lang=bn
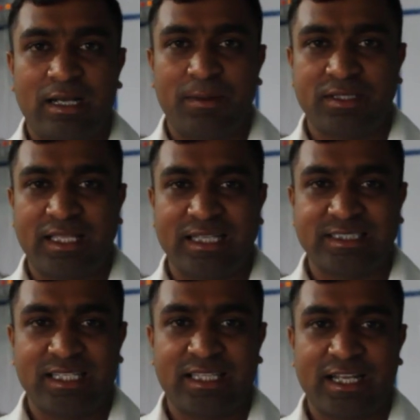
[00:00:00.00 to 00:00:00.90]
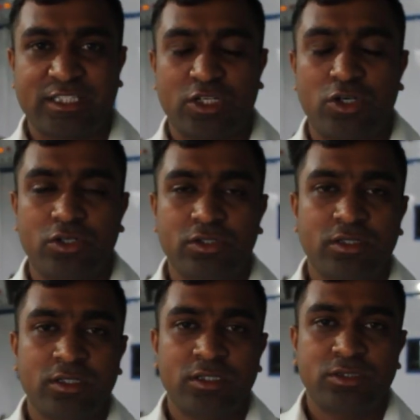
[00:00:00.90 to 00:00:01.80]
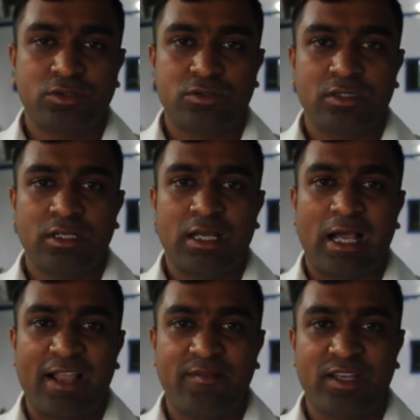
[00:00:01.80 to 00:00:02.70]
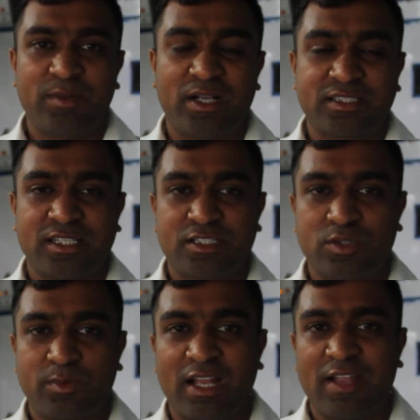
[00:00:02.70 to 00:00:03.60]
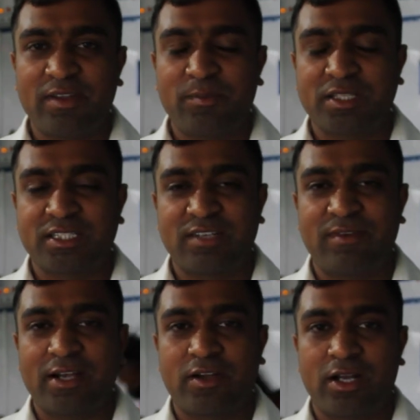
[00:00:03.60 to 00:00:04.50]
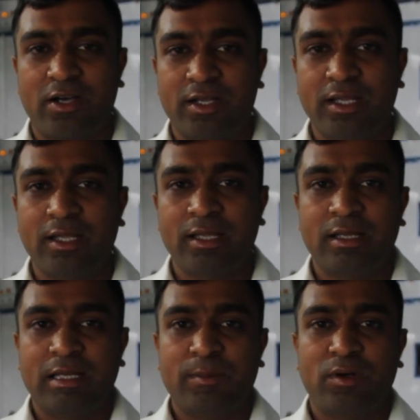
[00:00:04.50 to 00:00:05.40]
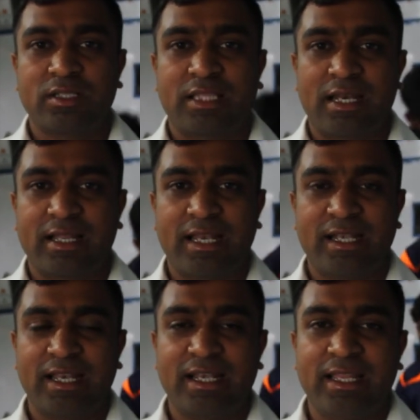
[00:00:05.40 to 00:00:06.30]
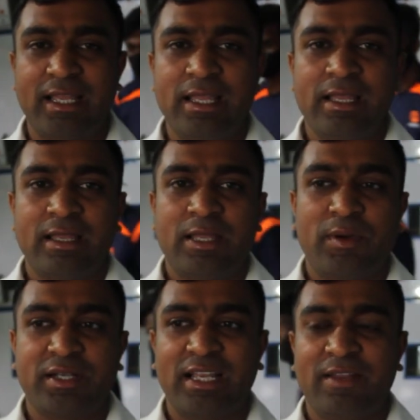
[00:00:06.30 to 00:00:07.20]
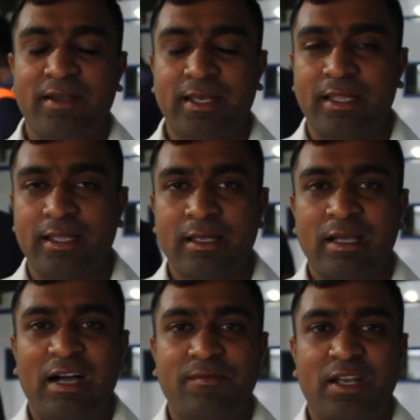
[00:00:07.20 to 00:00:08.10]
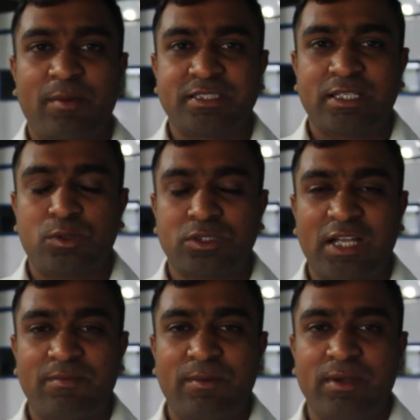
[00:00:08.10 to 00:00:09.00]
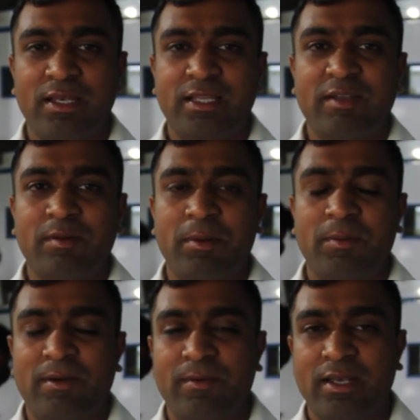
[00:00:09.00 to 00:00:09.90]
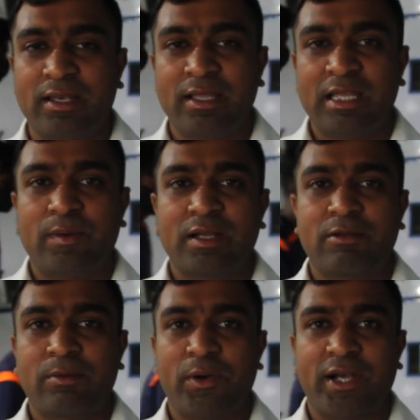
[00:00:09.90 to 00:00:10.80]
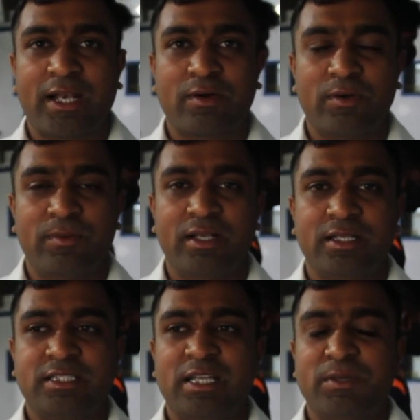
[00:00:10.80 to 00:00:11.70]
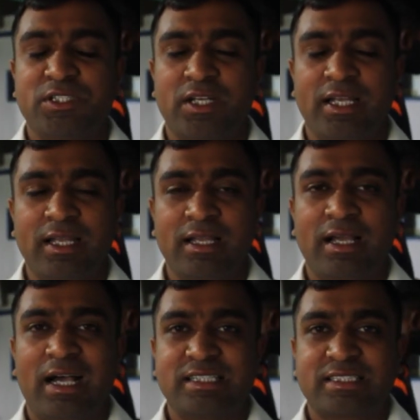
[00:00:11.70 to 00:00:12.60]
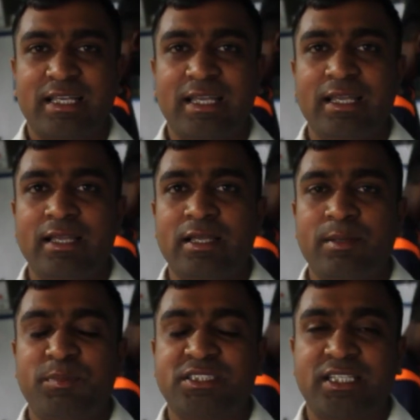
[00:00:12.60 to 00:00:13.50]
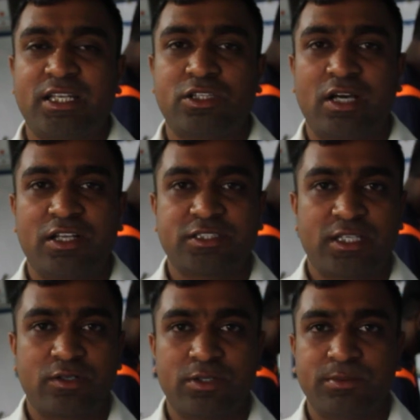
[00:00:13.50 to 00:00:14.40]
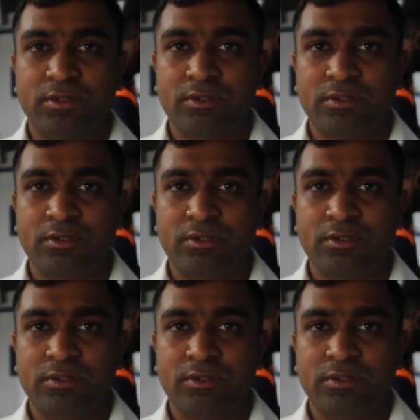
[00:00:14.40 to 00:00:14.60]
আমাদের হ্যাচারি থেকে যখন হাইব্রিড বাচ্চাটা সুপার হাইব্রিড বাচ্চাটা বার করা হয় এবং তার গ্রেডিং নিয়ে এবং ডেলিভারি আপনার বাচ্চাটা কোথায় পাবেন কিভাবে পাবেন এবং কীভাবে অর্ডার করবেন সেই বিষয়ে আজকে বিস্তারিত আলোচনা করব